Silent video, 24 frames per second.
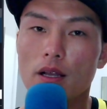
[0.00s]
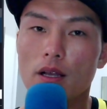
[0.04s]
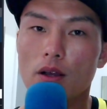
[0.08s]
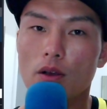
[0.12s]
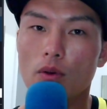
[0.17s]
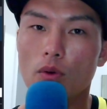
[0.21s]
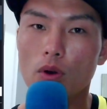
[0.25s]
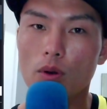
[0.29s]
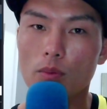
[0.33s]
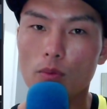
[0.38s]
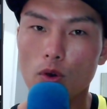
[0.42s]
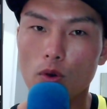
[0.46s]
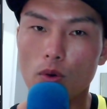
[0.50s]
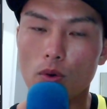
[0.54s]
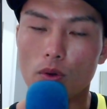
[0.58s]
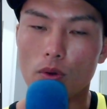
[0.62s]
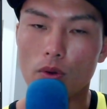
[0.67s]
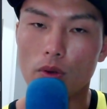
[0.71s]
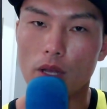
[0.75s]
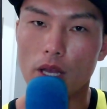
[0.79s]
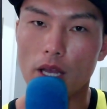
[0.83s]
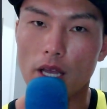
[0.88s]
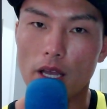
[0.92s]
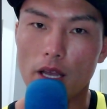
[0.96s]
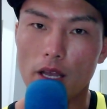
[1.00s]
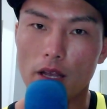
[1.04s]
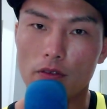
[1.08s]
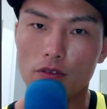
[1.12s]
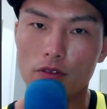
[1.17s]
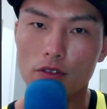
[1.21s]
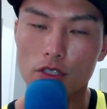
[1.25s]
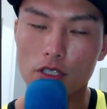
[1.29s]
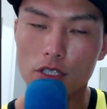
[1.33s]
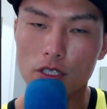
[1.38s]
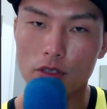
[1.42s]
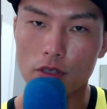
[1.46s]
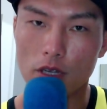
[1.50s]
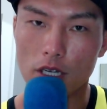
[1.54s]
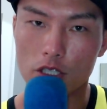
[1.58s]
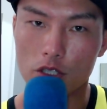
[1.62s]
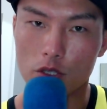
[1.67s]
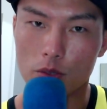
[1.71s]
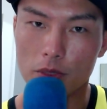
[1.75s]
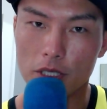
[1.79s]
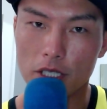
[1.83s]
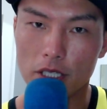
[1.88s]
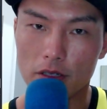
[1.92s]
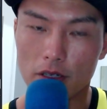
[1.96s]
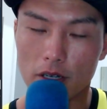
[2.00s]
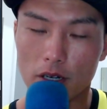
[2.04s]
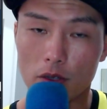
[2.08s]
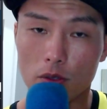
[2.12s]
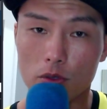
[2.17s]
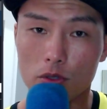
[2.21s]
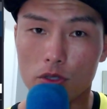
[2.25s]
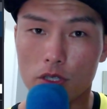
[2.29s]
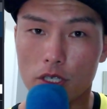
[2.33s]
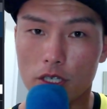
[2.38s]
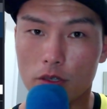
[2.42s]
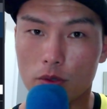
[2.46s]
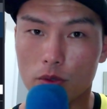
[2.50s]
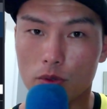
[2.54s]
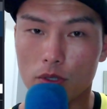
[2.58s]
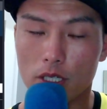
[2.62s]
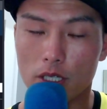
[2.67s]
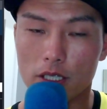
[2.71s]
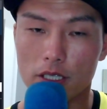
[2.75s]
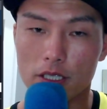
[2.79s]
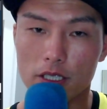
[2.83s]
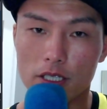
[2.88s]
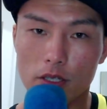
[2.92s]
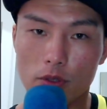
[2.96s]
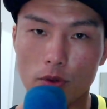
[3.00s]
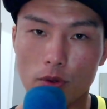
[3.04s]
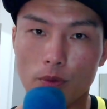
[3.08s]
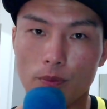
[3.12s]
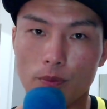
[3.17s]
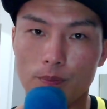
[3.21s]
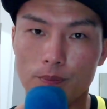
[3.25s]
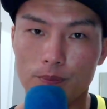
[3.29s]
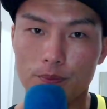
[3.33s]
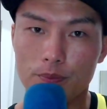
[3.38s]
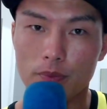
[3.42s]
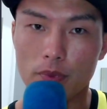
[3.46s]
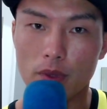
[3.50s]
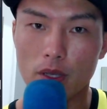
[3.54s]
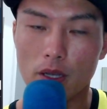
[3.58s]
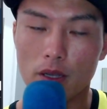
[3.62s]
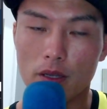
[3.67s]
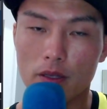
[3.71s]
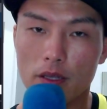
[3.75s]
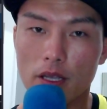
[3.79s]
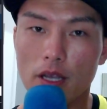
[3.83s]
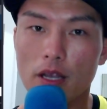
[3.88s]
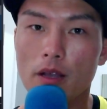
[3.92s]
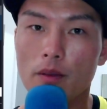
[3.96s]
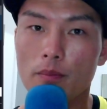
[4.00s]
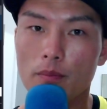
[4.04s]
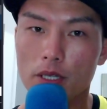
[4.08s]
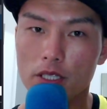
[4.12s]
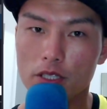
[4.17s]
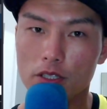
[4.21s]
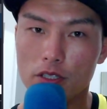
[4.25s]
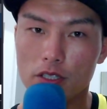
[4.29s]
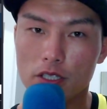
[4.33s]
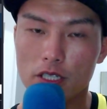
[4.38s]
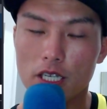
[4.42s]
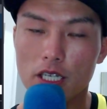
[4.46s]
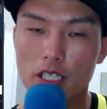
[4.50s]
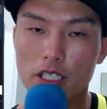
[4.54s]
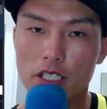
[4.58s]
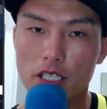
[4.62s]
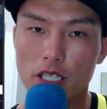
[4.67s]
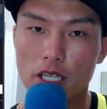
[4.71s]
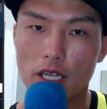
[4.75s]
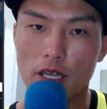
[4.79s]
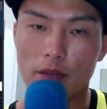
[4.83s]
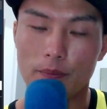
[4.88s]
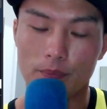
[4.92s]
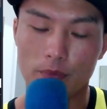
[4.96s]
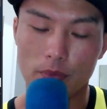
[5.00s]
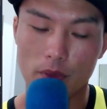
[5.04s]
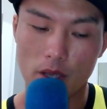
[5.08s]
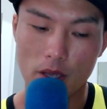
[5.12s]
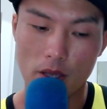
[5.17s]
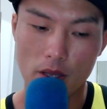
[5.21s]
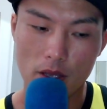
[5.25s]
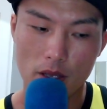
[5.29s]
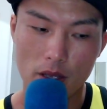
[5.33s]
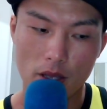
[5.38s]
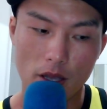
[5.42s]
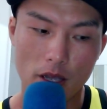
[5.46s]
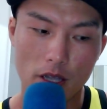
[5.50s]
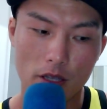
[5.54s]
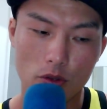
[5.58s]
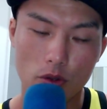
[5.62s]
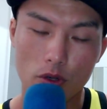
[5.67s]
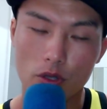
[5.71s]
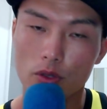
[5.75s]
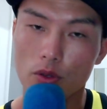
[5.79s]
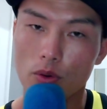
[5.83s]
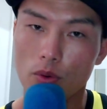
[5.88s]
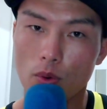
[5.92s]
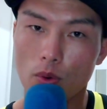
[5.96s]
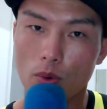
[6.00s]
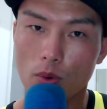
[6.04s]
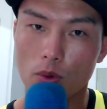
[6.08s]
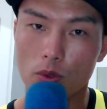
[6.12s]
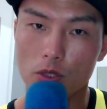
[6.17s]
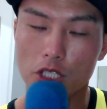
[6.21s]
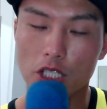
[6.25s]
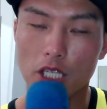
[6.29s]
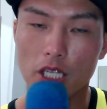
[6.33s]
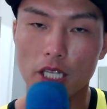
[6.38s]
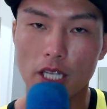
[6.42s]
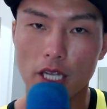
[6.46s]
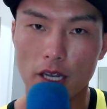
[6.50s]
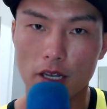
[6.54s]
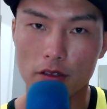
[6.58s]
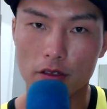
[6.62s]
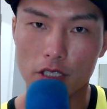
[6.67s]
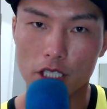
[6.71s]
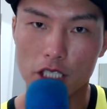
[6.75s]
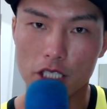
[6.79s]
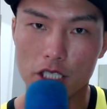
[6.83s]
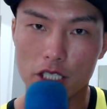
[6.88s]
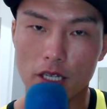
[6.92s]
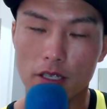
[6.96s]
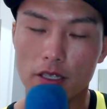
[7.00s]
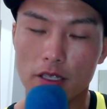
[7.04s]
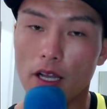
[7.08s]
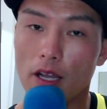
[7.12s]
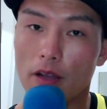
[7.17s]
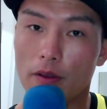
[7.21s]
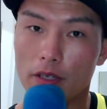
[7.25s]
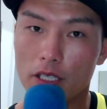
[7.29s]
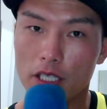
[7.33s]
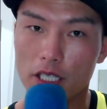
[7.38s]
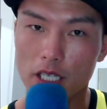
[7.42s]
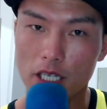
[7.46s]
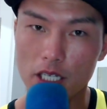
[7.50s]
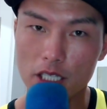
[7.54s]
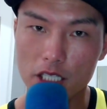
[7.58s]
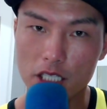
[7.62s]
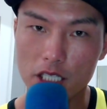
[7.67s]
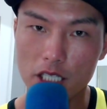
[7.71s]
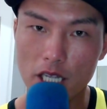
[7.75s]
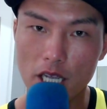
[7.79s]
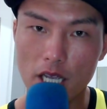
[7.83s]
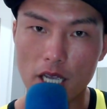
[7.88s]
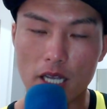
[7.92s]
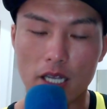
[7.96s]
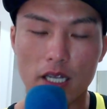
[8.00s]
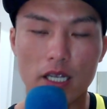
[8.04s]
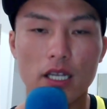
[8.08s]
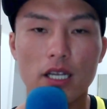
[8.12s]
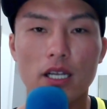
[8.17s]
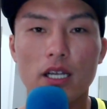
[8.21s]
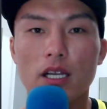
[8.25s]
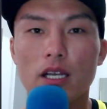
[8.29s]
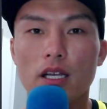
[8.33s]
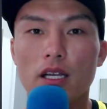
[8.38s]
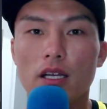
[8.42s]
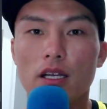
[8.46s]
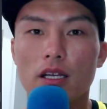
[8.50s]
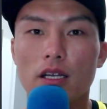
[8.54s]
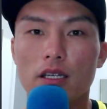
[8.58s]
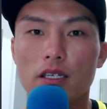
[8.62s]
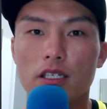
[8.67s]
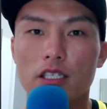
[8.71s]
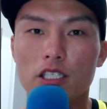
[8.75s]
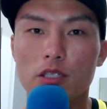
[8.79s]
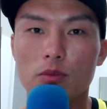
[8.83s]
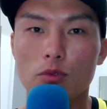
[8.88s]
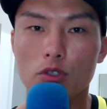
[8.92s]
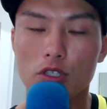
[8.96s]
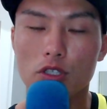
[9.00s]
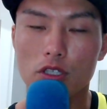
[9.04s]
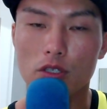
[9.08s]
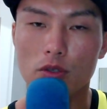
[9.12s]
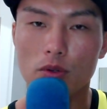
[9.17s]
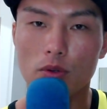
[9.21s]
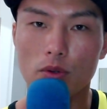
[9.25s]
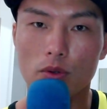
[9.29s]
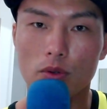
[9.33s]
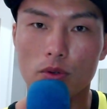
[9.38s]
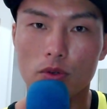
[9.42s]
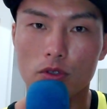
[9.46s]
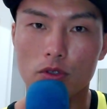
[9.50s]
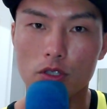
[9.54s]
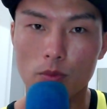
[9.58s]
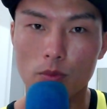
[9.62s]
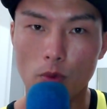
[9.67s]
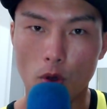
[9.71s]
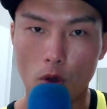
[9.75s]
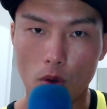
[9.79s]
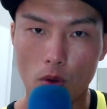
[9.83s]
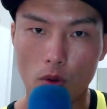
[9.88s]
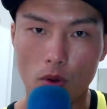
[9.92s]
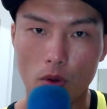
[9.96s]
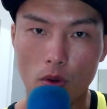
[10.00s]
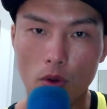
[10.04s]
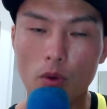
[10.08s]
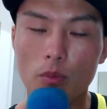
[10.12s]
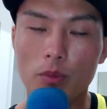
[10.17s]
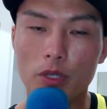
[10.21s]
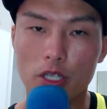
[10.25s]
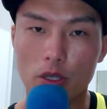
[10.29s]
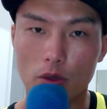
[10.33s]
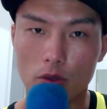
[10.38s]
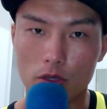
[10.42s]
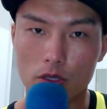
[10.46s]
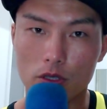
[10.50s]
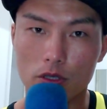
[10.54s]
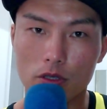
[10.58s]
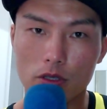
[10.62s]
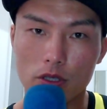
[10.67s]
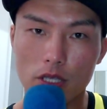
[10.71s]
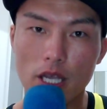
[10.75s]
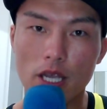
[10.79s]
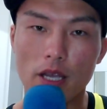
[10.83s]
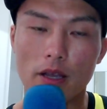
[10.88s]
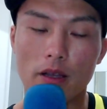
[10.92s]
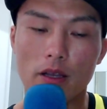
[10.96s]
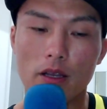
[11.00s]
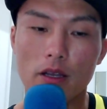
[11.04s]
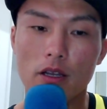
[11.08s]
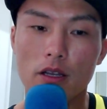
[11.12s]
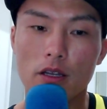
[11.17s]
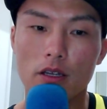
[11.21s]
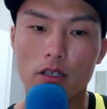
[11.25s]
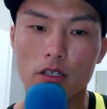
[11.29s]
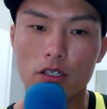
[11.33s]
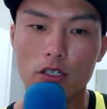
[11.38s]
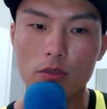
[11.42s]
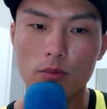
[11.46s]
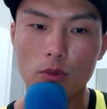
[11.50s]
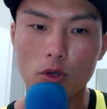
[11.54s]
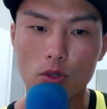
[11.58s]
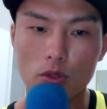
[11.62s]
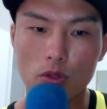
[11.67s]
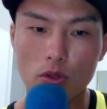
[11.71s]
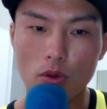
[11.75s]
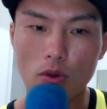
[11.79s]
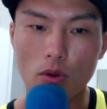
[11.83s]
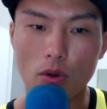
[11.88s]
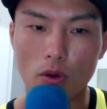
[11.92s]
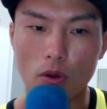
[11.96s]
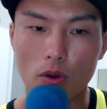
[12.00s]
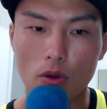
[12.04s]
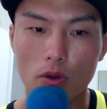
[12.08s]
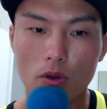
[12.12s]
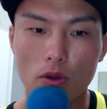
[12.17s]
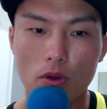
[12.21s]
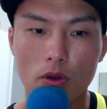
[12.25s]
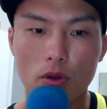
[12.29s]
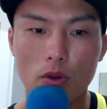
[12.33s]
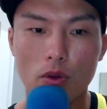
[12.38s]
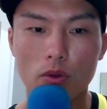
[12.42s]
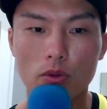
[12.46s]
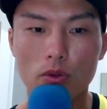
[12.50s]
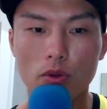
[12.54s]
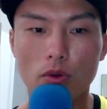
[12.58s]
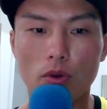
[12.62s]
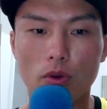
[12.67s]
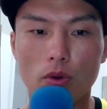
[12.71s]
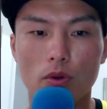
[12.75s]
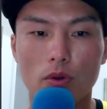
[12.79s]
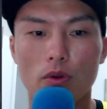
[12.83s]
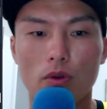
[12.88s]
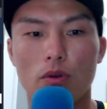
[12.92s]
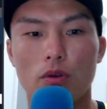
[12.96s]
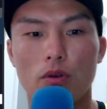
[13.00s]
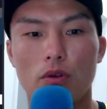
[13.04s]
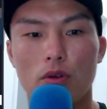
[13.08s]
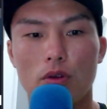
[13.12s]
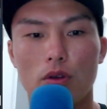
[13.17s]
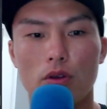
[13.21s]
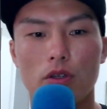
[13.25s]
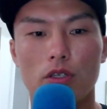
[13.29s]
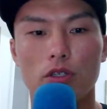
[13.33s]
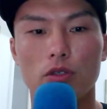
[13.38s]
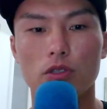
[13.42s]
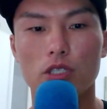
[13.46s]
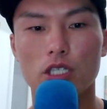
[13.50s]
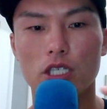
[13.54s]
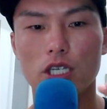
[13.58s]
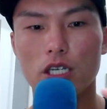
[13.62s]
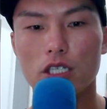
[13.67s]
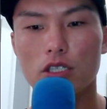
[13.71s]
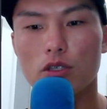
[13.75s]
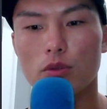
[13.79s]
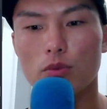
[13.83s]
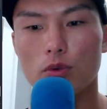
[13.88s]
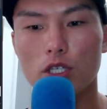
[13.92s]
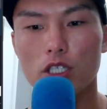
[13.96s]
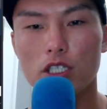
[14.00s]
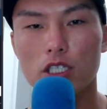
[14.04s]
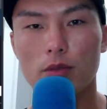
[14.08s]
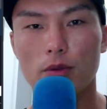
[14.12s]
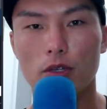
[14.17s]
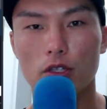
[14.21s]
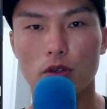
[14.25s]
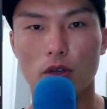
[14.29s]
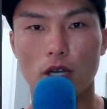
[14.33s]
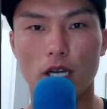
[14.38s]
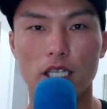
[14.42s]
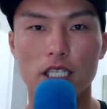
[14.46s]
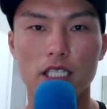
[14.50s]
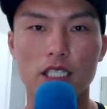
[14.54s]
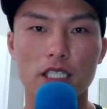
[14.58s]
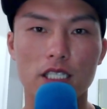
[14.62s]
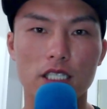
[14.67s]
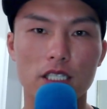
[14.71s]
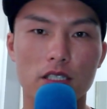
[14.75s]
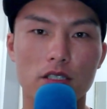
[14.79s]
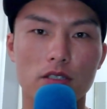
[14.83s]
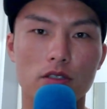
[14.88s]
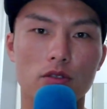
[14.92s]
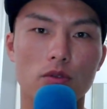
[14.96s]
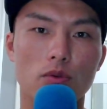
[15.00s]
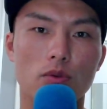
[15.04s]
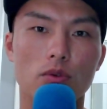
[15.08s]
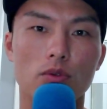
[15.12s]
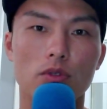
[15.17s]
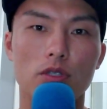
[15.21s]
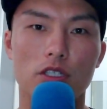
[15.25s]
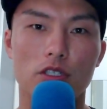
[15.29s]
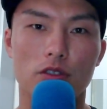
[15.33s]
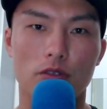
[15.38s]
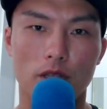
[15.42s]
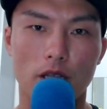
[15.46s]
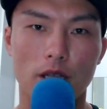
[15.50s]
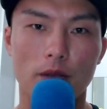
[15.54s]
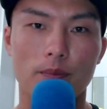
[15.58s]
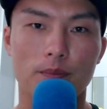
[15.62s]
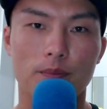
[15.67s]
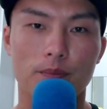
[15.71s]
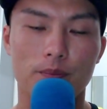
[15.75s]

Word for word: これも、えー、複数の足を見てるからこそ言えることなんですけど、ね、まず月足で、えー、トレンドの方向を下で確認した。で、日足で一目均衡表の雲を見ておく。で、雲とこのよじかん足のボリンジャーバンドが一致するところですよね。